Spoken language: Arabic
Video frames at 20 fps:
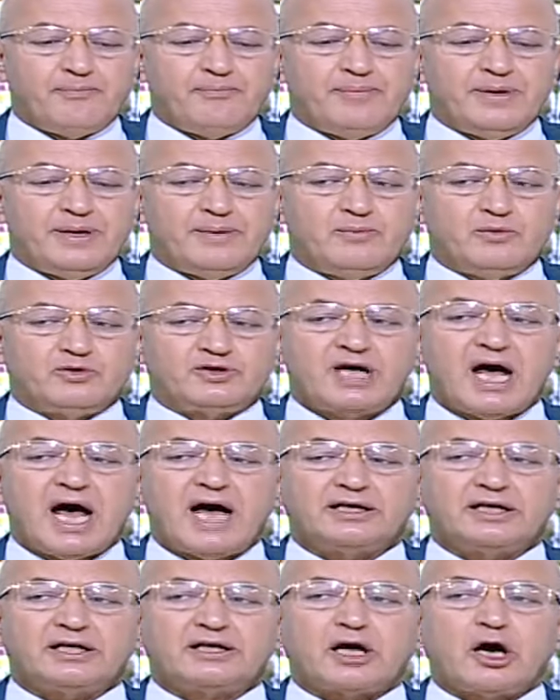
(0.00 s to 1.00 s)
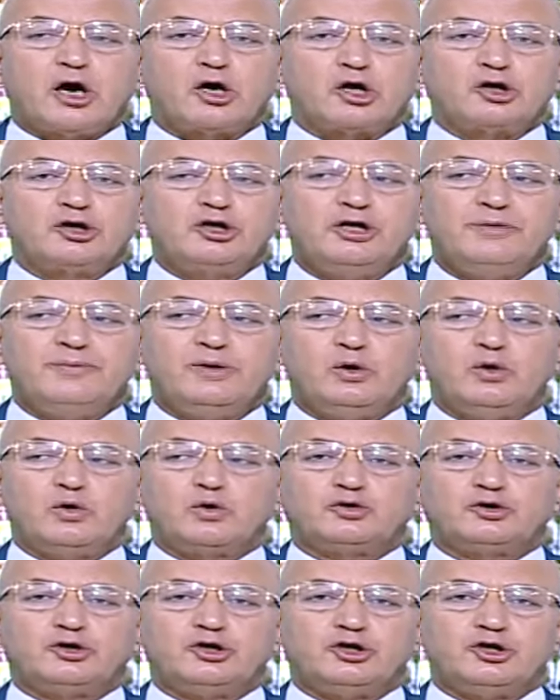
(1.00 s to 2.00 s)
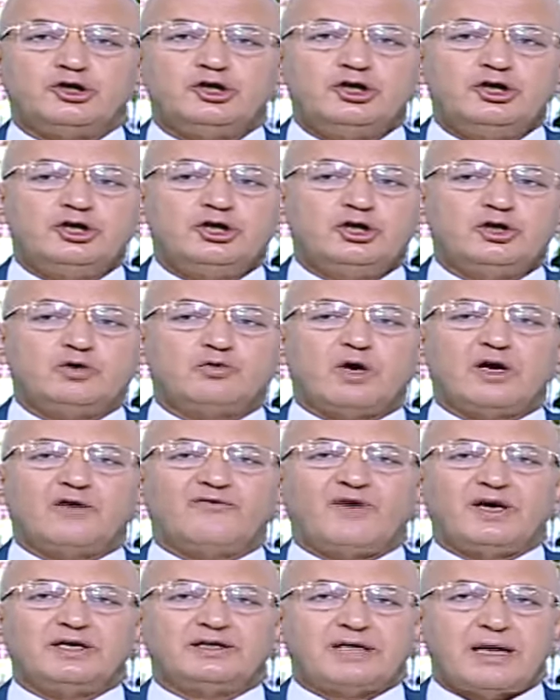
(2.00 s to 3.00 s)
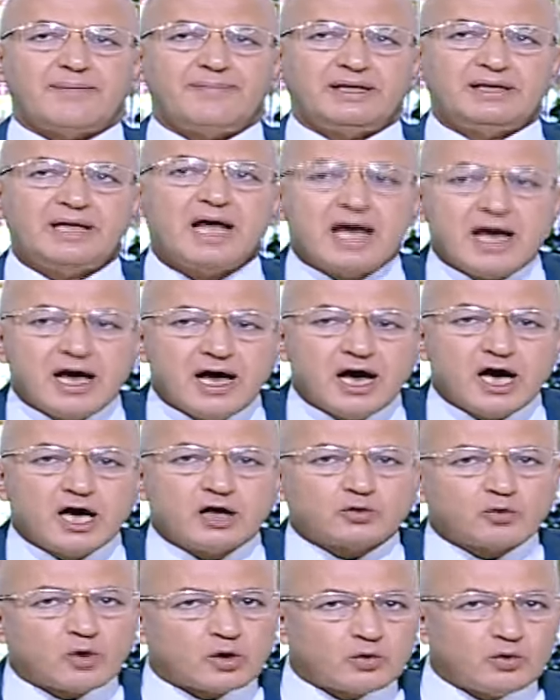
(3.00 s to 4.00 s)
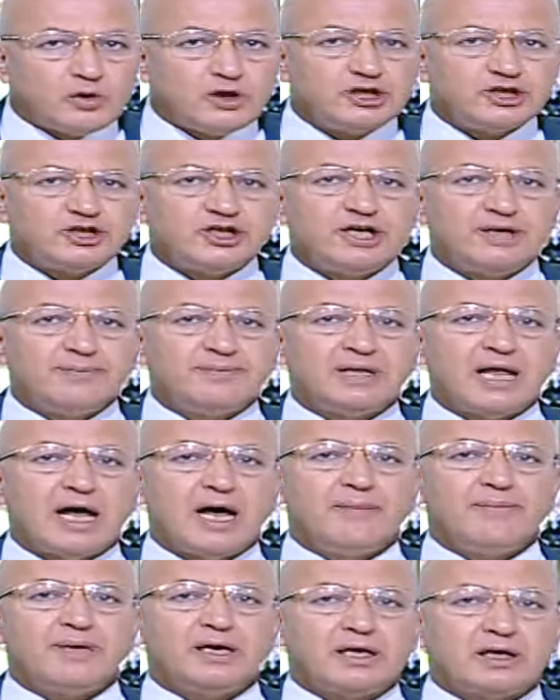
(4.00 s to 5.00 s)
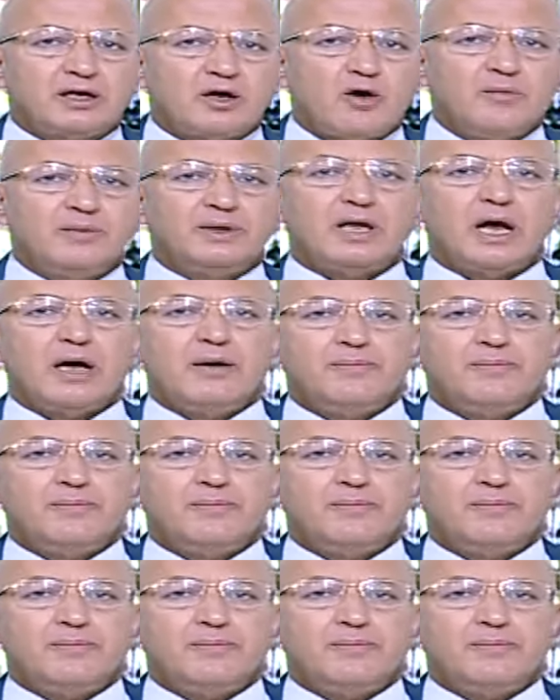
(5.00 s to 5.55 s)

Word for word: بمساعدة خراطيم الأكسجين والفيتامينات وكل شيء من أمريكا ومن